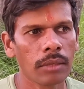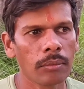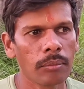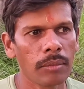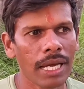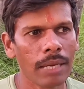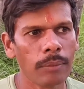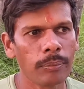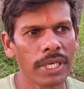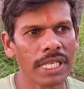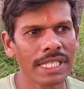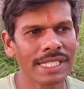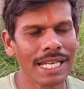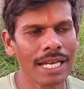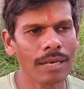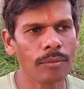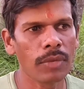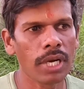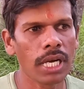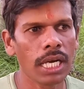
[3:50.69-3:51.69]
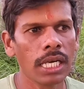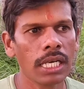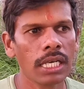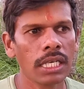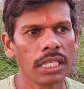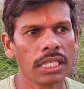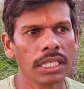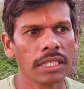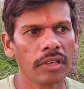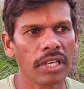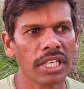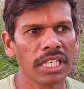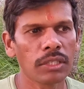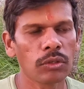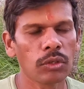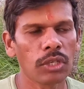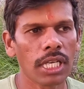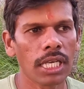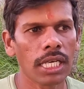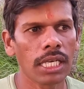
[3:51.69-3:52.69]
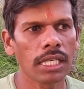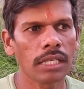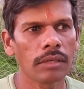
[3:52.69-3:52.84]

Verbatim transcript: మాపిల సాంబా ఇవన్నీ కూడా